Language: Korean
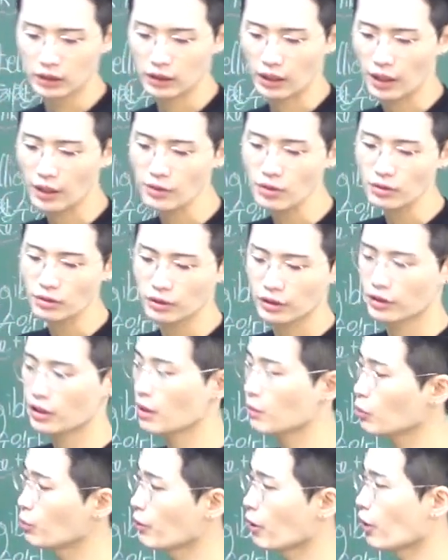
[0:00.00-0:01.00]
자, 해석을 이제
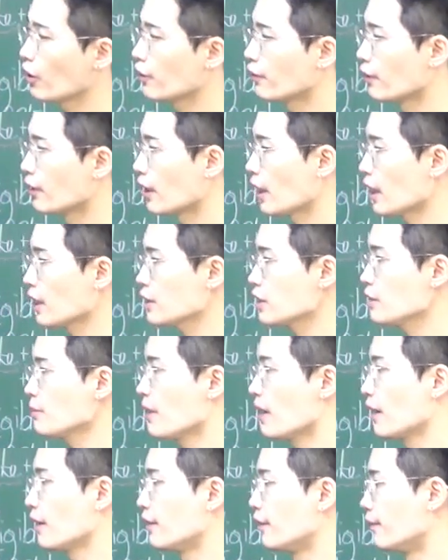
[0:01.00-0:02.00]
해보면
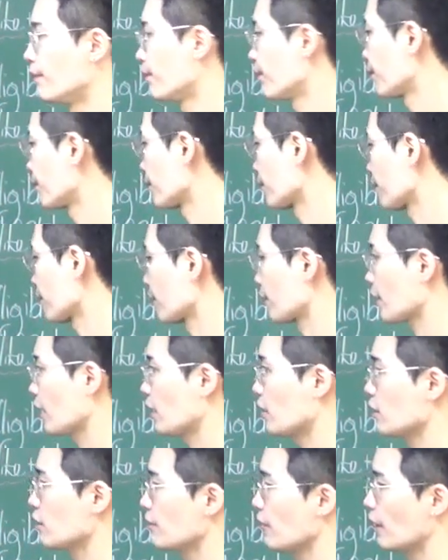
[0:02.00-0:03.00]
하지만
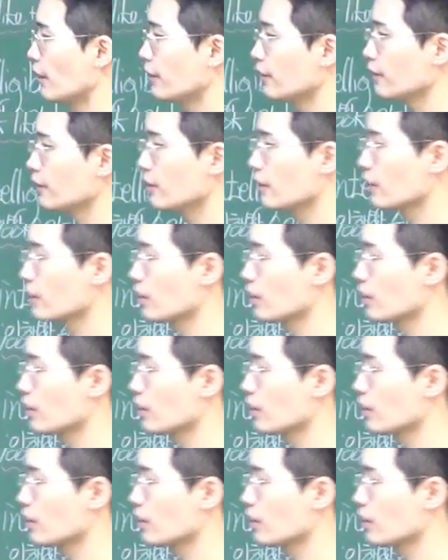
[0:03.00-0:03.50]
하지만